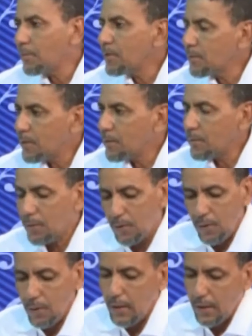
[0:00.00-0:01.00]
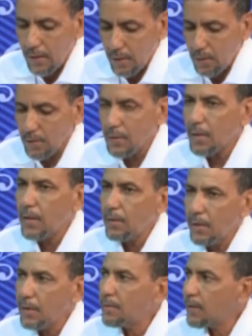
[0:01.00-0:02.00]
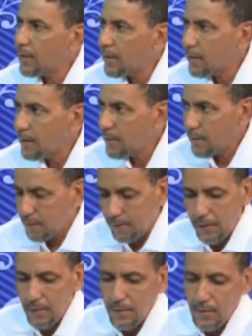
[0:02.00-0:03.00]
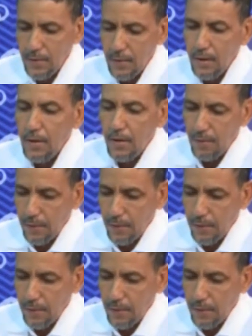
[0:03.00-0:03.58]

من من الدولة أنها تصدر قوانين في هذا في هذه العلائق في